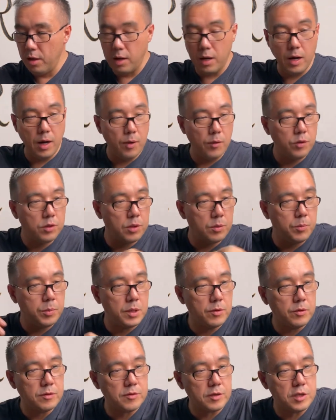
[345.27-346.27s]
А вот теперь
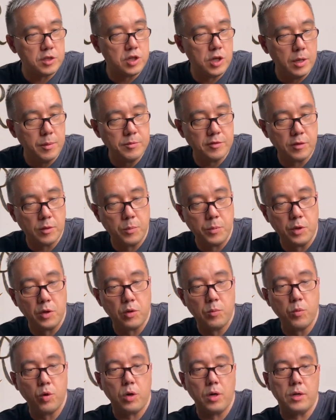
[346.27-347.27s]
возвращаемся к
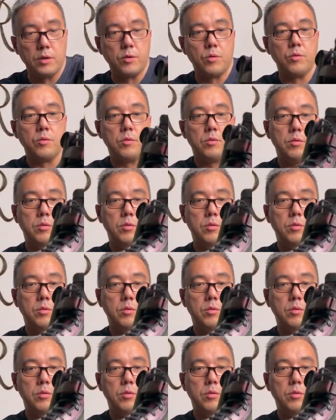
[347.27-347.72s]
первому кадру.